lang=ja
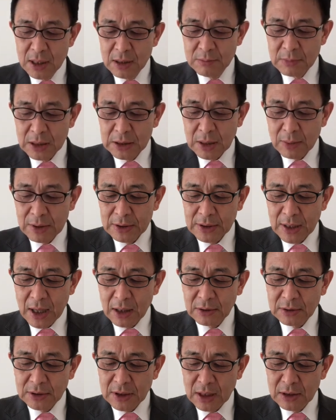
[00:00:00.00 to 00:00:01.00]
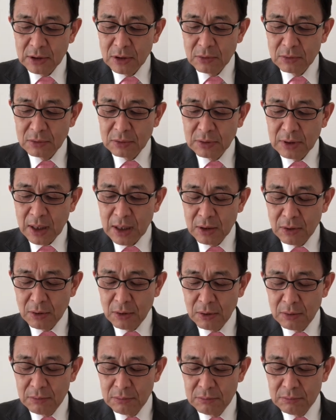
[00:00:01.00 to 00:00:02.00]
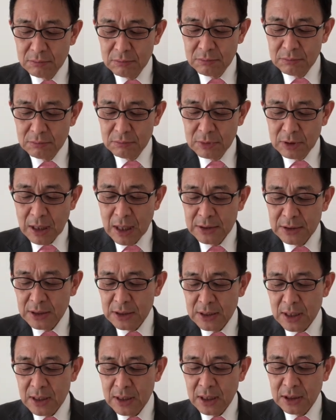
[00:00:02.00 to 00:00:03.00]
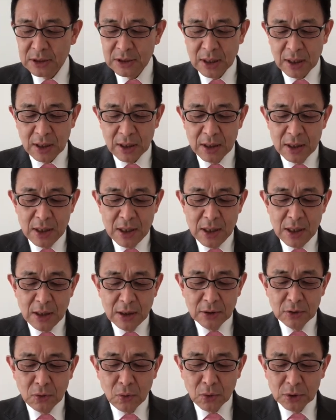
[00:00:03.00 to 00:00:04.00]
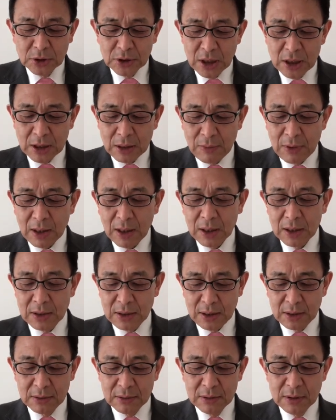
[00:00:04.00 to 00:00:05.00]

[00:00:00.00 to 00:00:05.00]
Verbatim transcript: またはたくさんの訴えを患者さんがしてどうしていいかわからない。